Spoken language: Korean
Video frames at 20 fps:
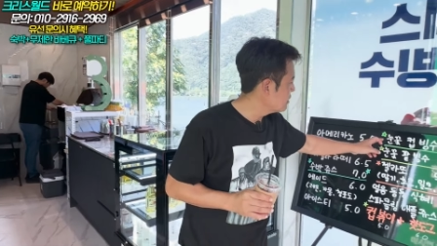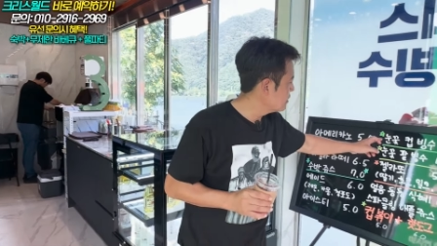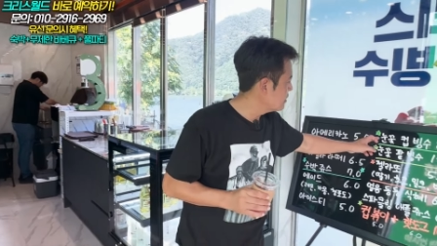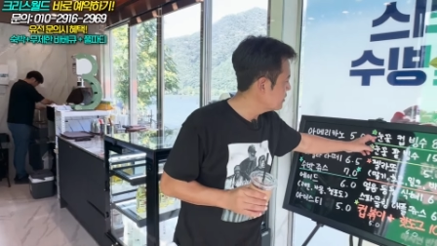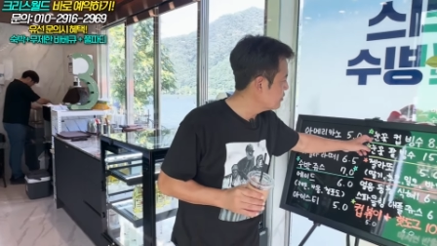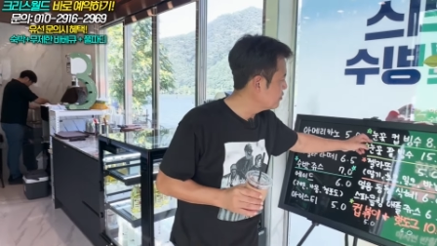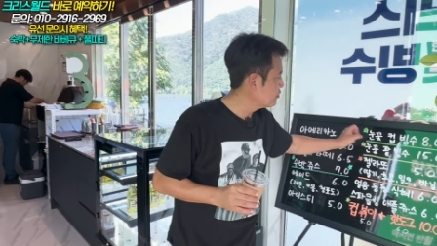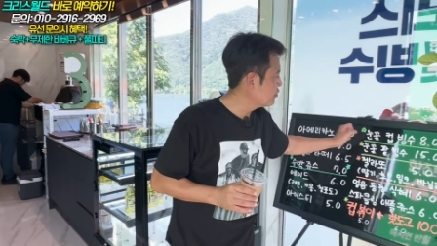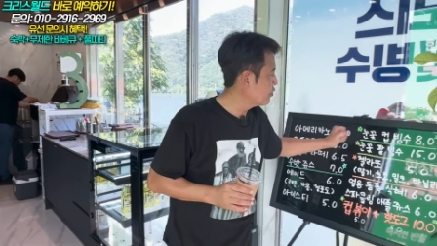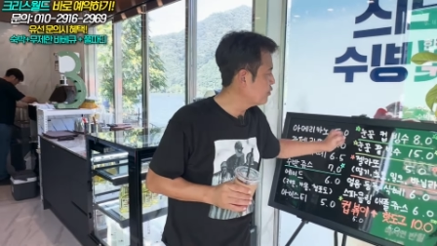
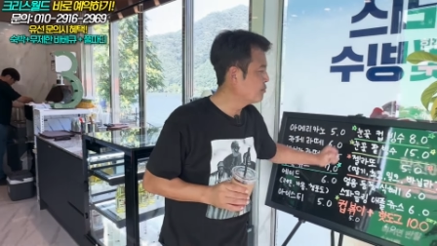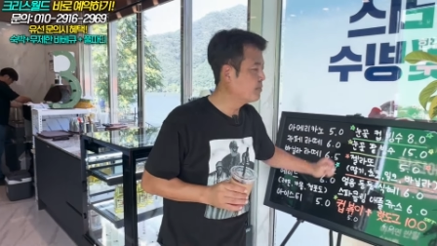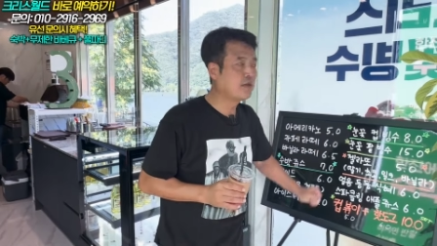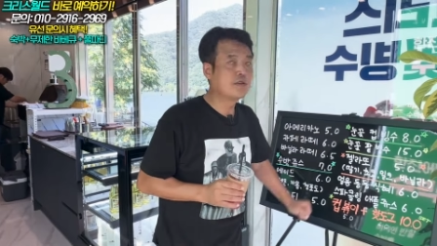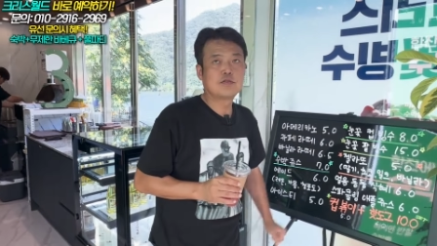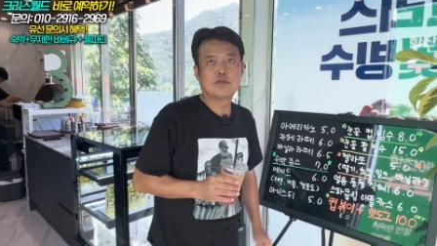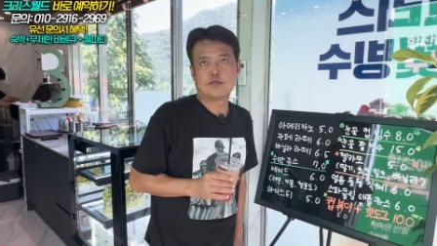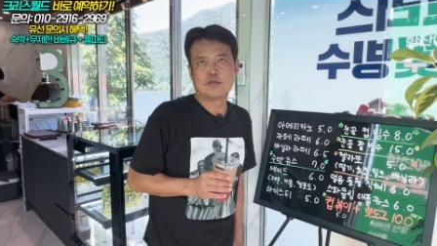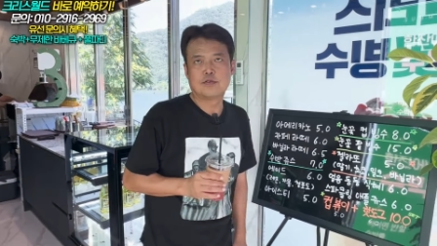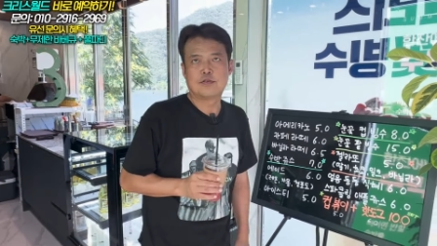
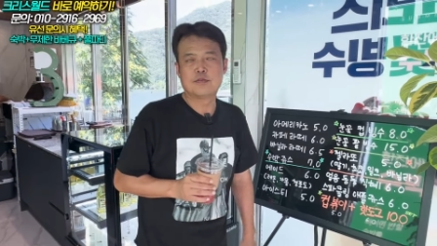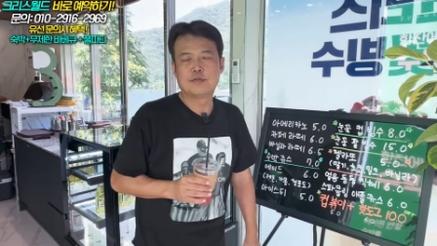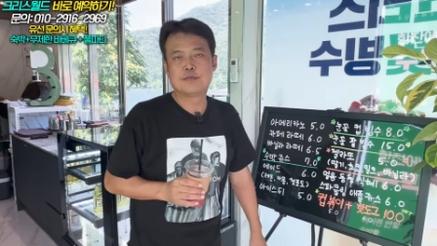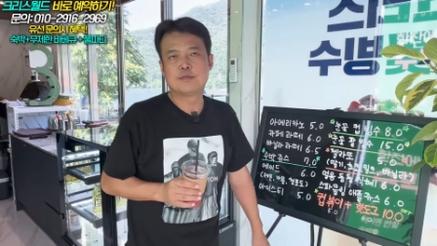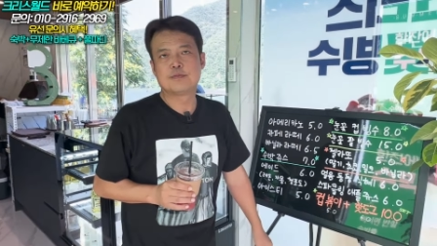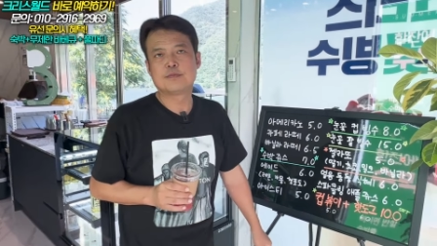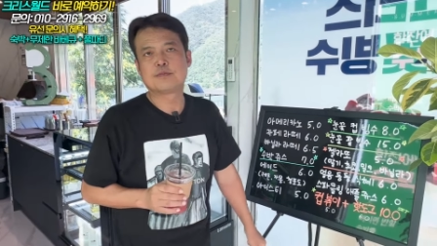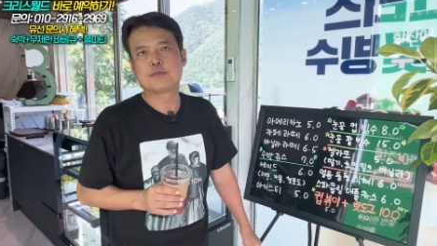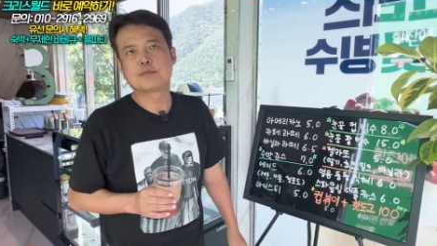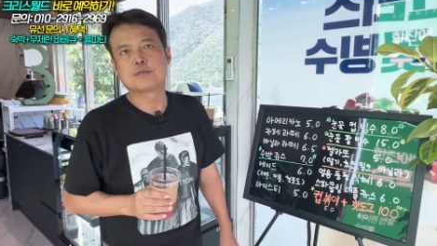눈꽃빙수,
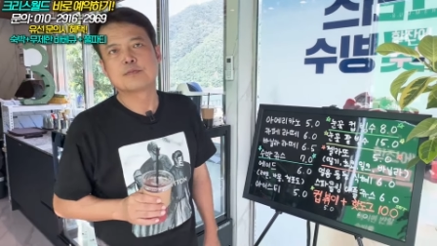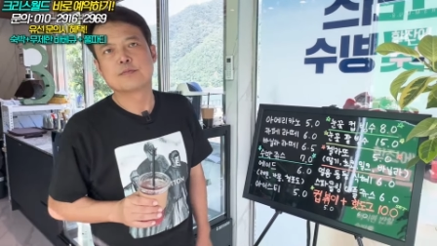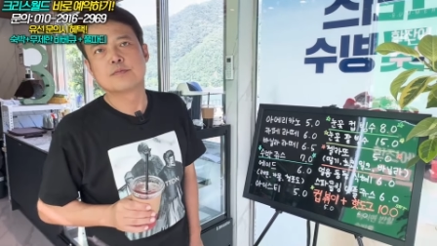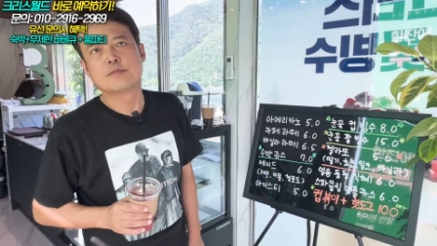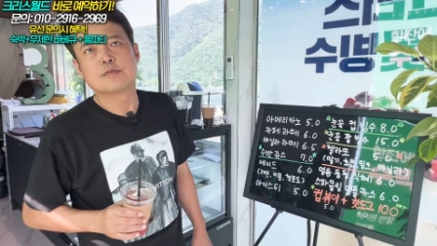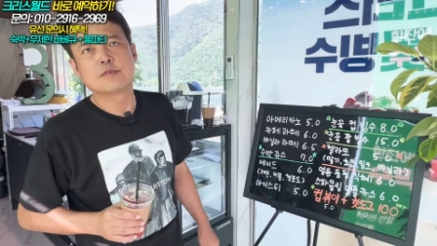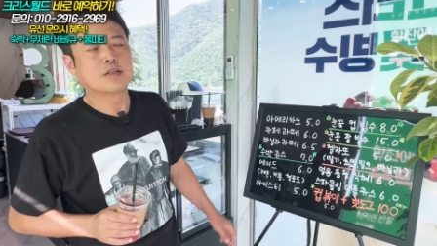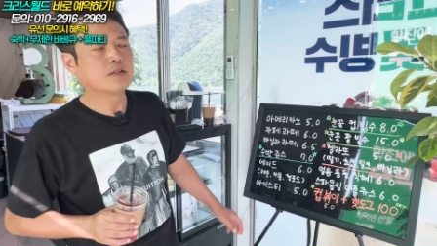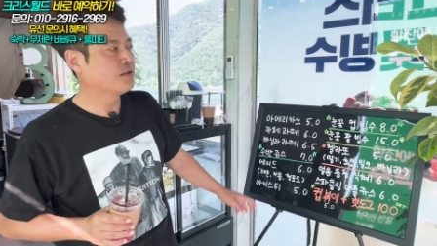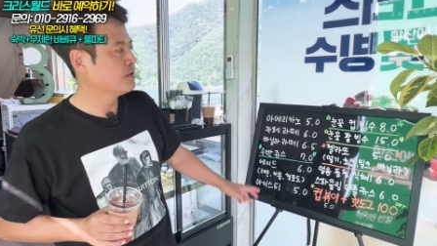
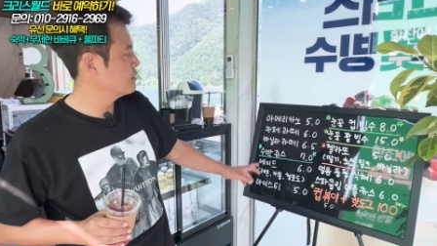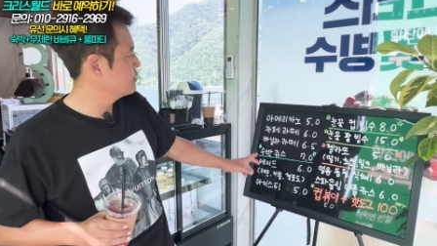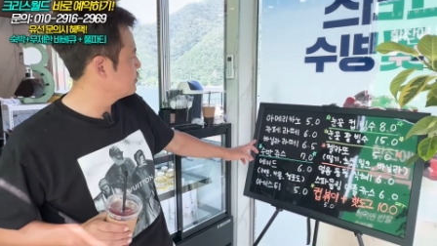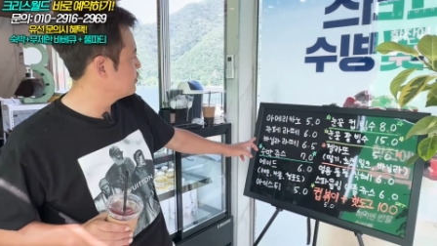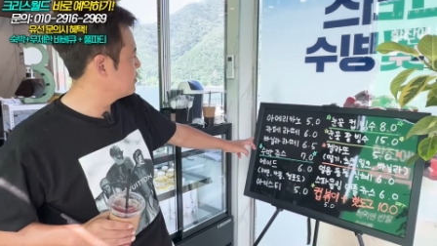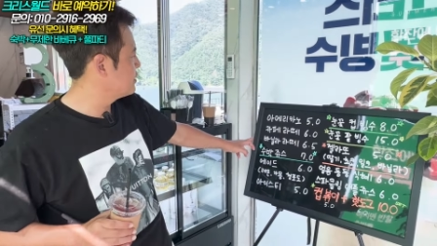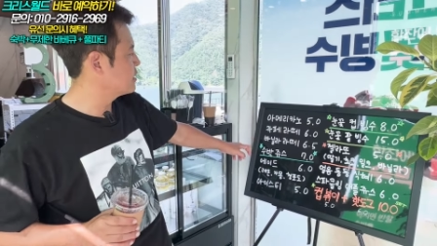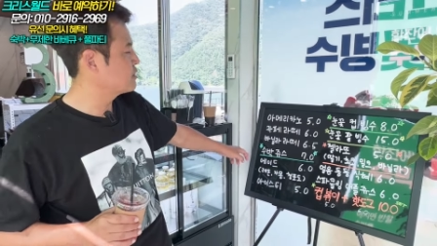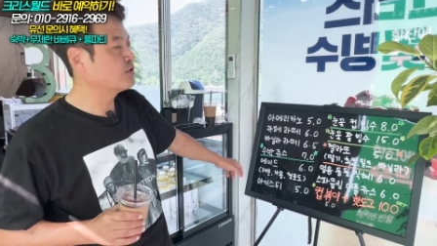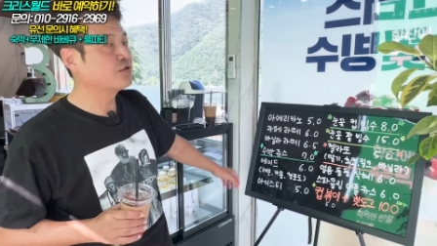
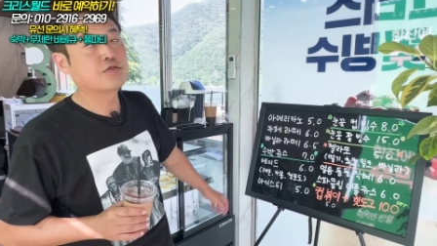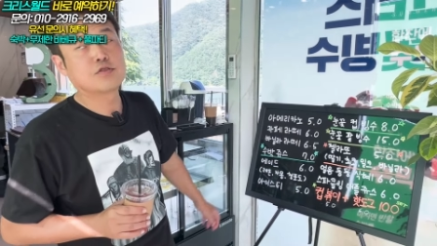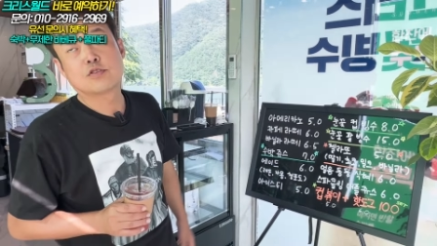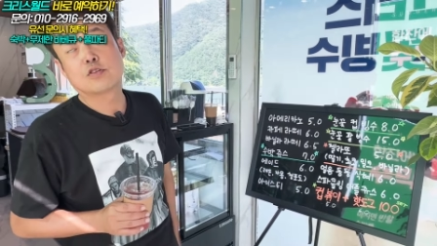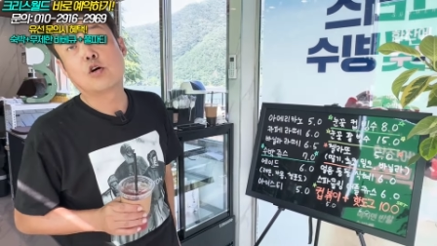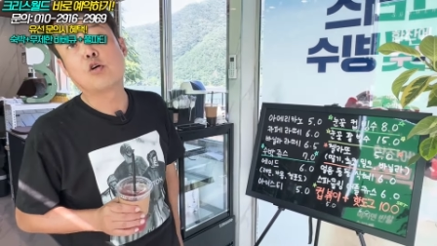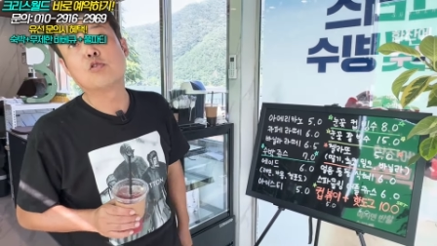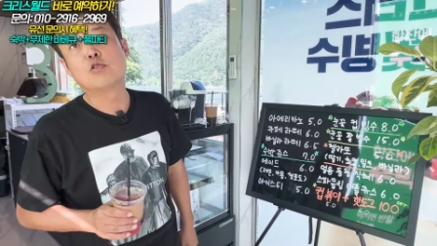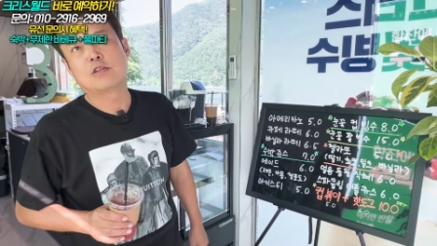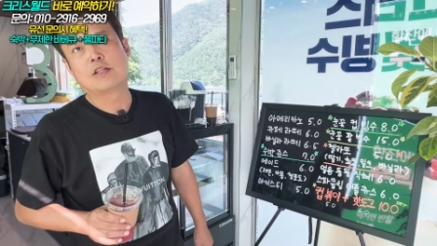수박주스 더울